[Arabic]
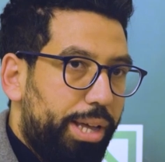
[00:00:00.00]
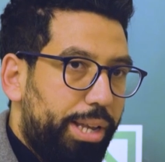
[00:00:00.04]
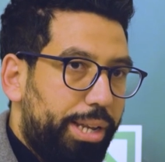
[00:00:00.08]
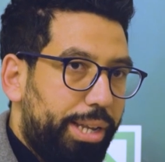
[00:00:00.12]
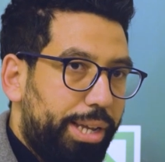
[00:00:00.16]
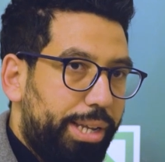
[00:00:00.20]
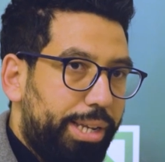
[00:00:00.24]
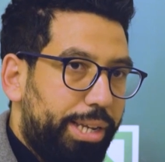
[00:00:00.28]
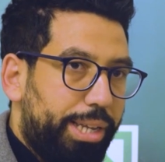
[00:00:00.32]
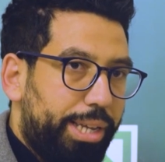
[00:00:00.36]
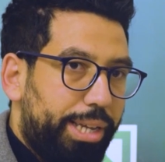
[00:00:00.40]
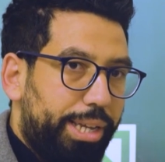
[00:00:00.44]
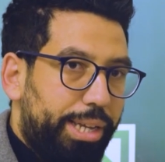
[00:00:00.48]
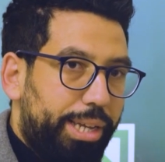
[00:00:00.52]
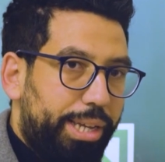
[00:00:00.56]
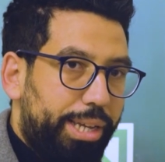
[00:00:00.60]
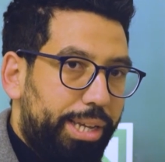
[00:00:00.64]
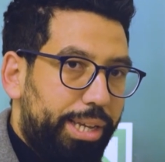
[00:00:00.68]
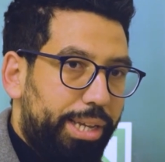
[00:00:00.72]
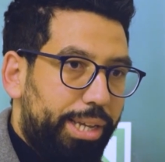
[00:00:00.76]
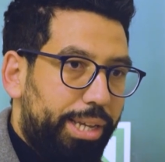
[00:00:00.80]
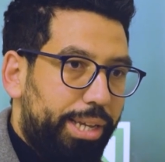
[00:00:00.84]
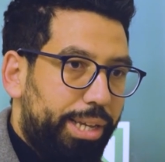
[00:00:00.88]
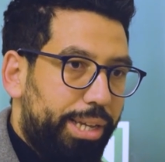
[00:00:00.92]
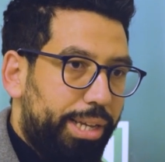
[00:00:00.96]

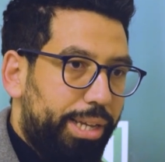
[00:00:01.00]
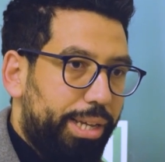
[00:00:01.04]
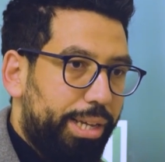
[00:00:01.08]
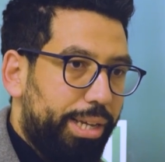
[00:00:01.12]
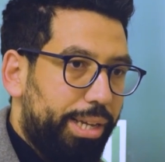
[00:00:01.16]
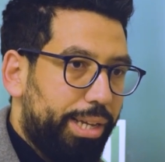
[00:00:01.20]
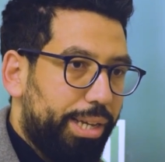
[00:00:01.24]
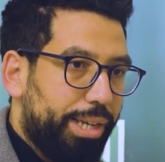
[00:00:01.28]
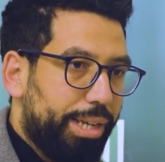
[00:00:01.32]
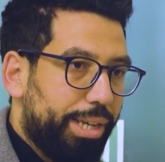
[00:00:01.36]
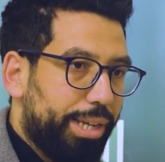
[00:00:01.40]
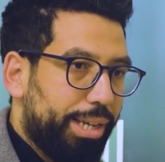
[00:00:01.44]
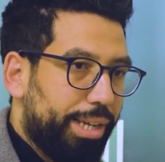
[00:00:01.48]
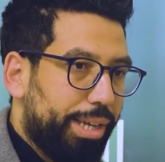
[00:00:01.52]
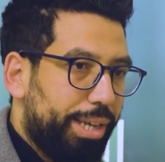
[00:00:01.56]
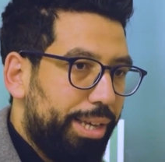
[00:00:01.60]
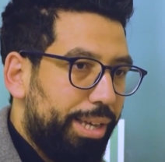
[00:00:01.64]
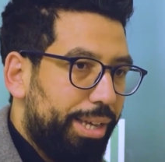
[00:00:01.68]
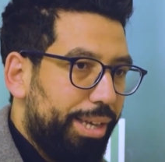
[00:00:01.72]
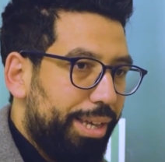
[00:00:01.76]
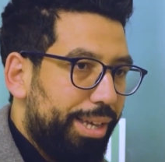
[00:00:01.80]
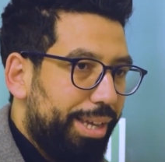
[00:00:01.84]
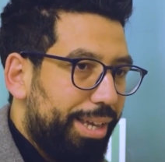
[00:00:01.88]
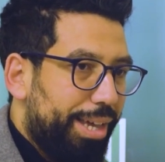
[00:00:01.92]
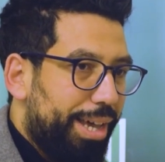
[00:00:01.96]
يعني آه،
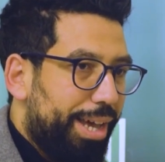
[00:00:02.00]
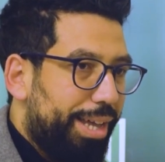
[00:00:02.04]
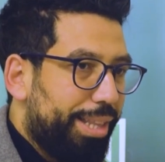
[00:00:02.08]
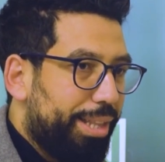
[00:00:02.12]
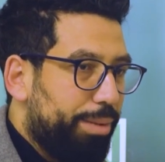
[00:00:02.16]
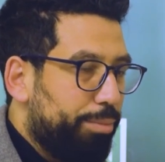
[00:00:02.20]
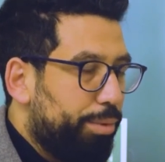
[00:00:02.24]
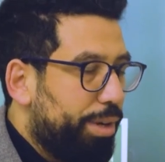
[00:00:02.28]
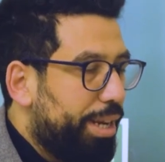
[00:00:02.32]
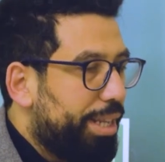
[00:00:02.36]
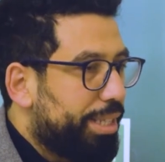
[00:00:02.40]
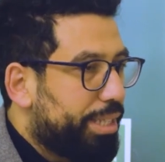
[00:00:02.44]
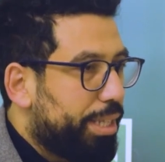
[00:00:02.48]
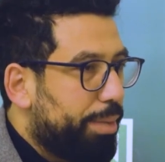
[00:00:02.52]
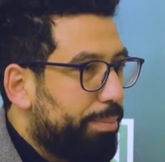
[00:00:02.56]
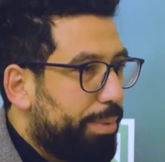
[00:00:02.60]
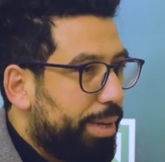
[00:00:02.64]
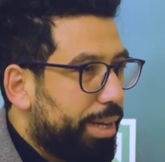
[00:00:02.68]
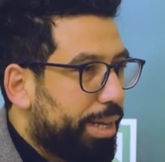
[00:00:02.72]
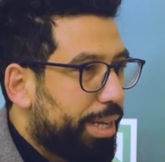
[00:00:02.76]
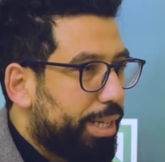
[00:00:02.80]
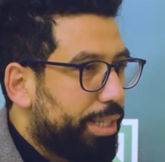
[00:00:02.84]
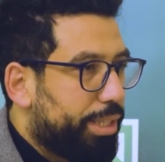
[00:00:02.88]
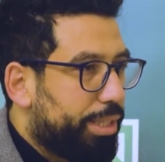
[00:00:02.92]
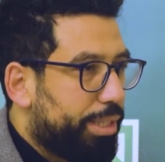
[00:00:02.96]
هذه
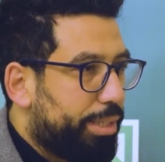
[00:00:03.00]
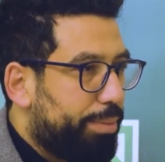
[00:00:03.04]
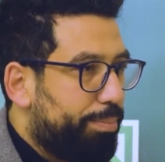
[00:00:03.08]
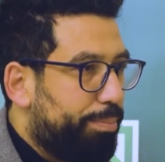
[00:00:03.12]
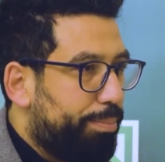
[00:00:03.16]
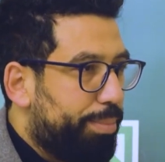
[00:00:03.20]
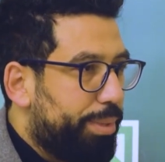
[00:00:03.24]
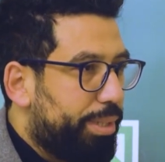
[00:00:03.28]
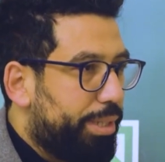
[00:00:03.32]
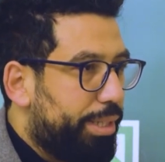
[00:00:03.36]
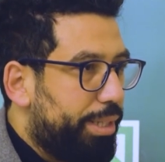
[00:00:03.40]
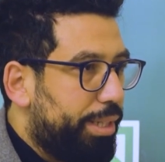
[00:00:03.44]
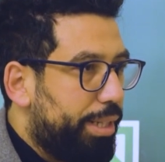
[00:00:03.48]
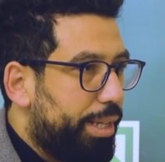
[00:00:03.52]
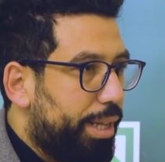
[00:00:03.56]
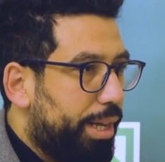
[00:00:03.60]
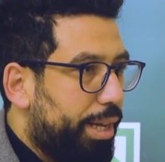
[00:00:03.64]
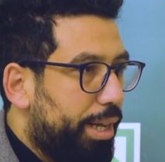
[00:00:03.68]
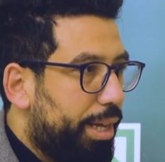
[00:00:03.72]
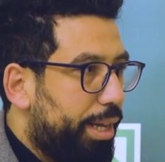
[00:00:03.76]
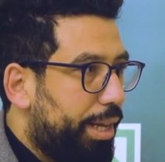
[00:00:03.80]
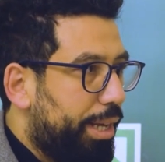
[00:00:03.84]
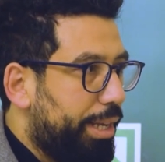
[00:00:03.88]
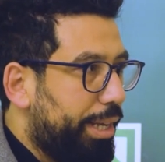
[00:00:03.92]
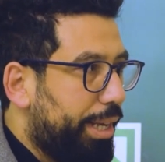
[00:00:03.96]
المناسبة
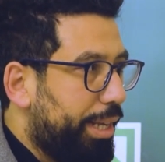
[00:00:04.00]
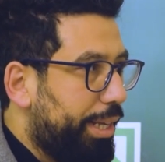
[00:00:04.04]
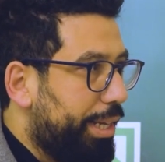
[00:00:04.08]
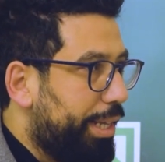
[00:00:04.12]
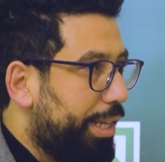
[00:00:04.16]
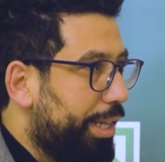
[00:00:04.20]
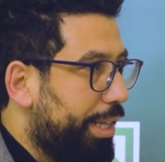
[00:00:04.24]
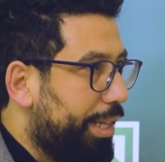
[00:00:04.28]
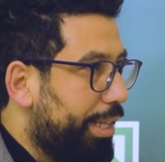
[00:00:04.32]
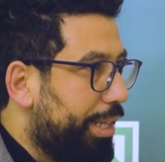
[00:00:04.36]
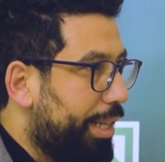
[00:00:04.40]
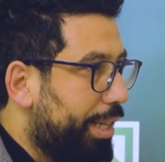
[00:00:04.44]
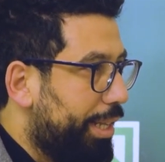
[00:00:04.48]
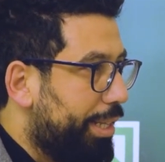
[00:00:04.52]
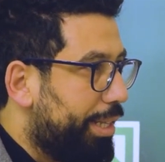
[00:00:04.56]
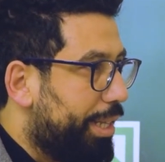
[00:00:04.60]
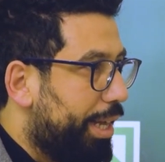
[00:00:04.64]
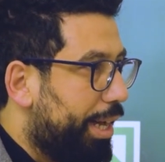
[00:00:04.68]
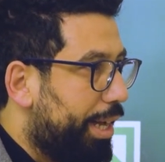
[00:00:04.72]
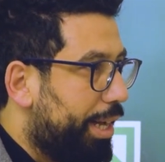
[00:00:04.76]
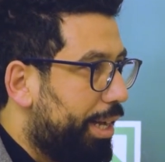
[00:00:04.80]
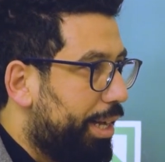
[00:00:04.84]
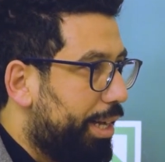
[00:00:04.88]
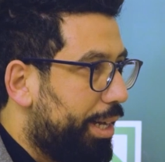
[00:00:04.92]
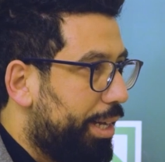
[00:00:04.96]
كتبتنا يعني
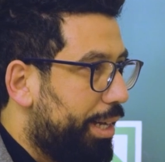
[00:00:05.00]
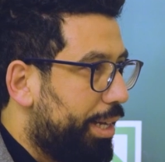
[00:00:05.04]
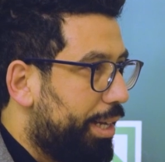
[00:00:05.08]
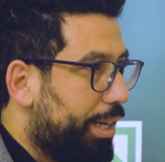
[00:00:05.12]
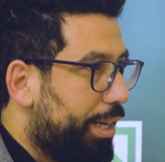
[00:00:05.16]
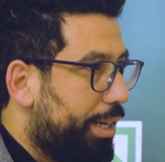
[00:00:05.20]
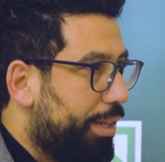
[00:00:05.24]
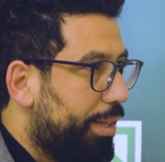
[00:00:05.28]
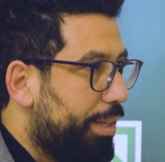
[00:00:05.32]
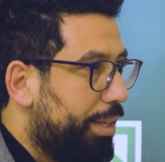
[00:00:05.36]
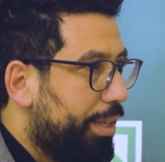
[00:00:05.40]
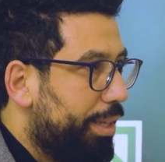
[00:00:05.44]
عندها